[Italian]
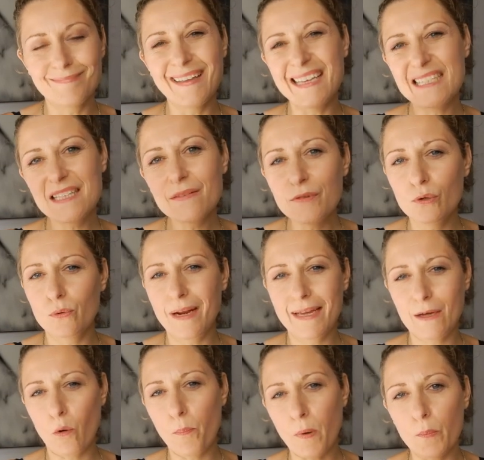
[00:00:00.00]
estivi non
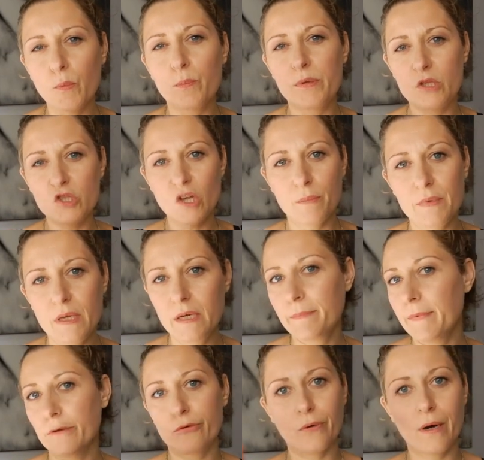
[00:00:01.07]
è che ho proprio pigiamini
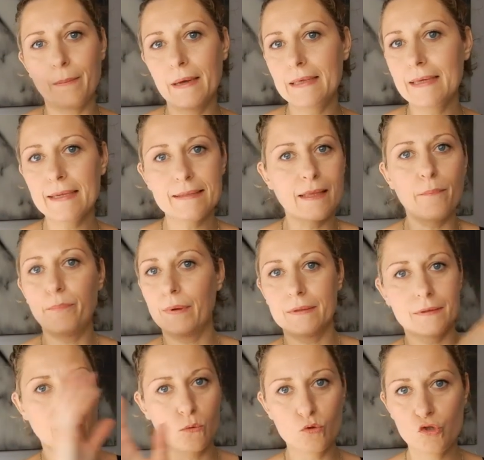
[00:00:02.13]
metto una maglietta e un
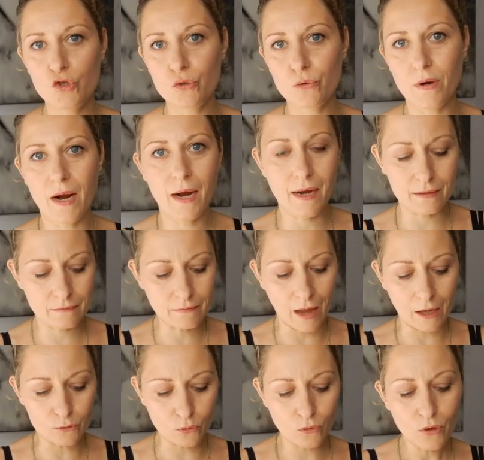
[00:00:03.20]
pantaloncino
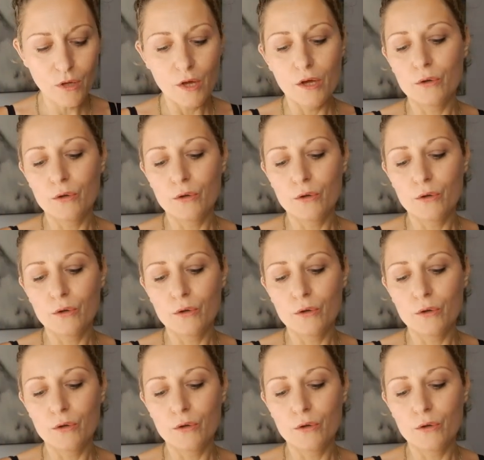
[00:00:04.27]
raccattato